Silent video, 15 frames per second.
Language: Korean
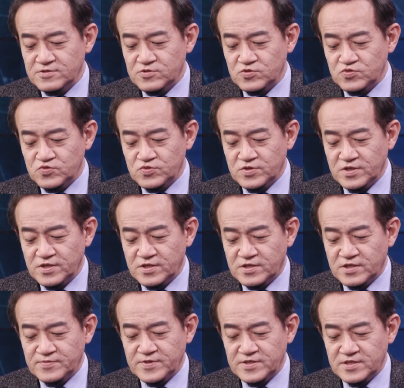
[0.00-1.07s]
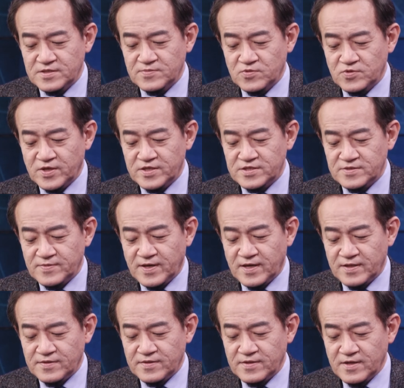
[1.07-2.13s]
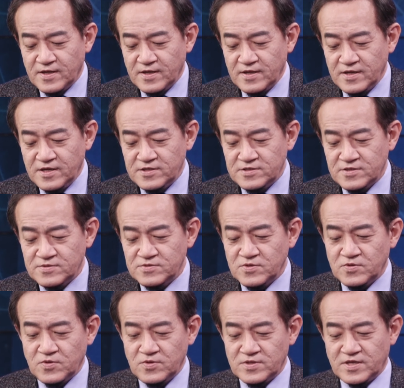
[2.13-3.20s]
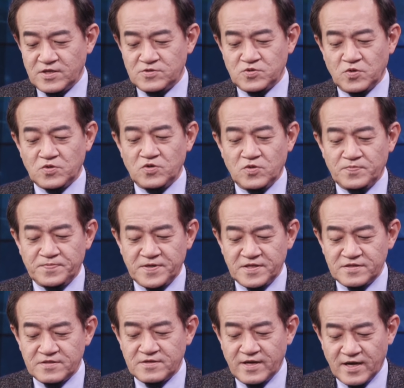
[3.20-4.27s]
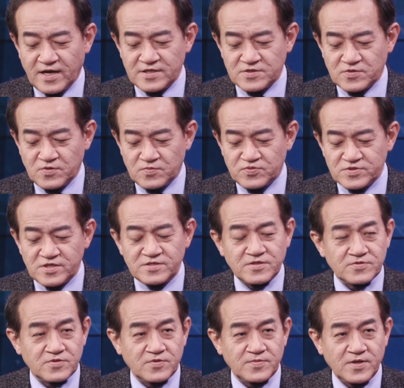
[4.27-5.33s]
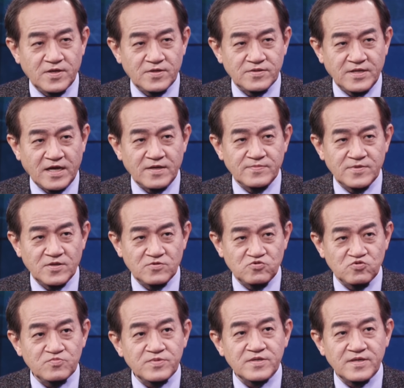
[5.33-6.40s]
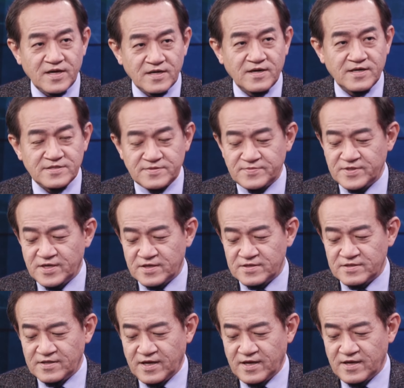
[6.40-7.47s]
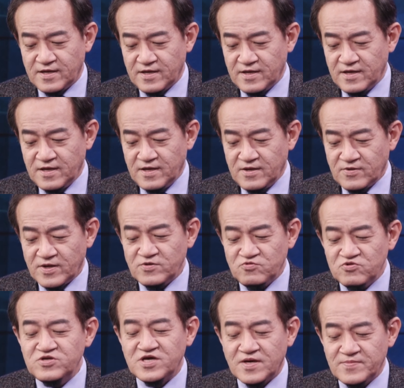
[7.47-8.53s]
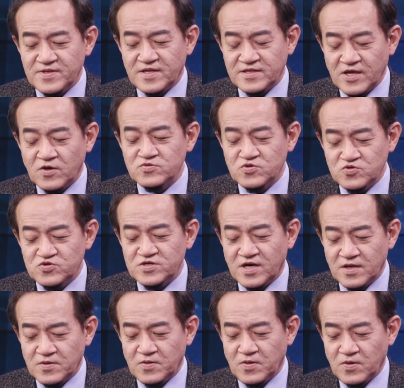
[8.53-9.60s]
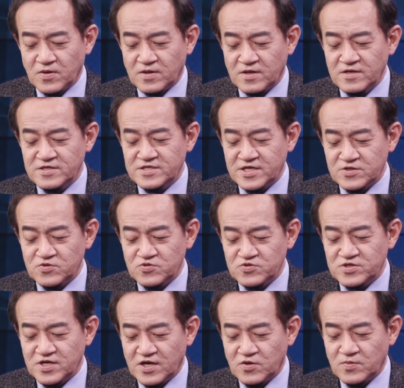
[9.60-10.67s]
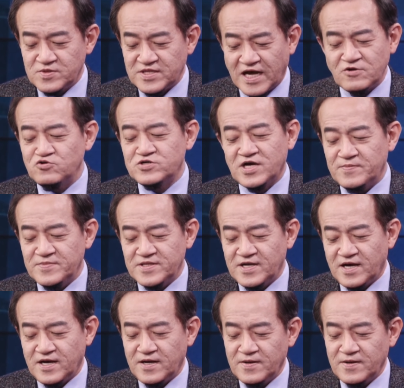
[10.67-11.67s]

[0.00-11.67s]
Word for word: 수준의 급인지는 모르겠지만 이 정도로 이렇게 종이로 프린트 해가지고 붙일 정도면 나름대로 준비를 한 것 같습니다. 네. 그런데 네. 유치합니다. 내용도 유치하고 글씨체도 유치하고 뭐 다 유치합니다.